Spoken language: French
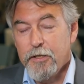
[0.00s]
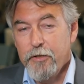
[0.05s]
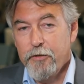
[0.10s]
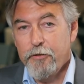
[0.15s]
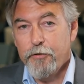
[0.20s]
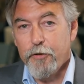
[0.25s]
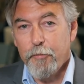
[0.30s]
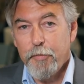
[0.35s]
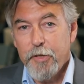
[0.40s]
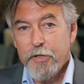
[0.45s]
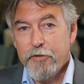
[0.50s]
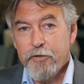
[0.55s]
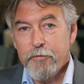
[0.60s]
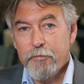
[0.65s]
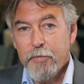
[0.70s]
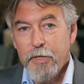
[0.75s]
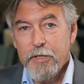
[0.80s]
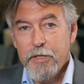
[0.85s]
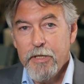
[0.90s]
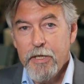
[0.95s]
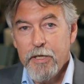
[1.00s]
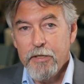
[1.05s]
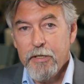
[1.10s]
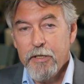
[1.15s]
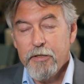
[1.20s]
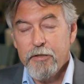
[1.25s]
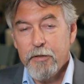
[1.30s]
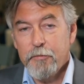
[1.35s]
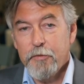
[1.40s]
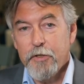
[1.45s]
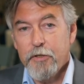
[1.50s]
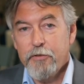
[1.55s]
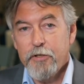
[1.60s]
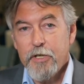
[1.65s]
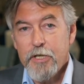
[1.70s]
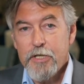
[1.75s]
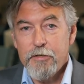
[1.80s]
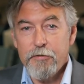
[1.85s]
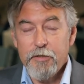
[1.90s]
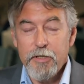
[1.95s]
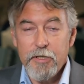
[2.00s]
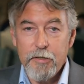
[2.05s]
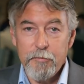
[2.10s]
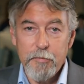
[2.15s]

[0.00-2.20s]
ils sont pratiquement nez à nez en termes de sièges avec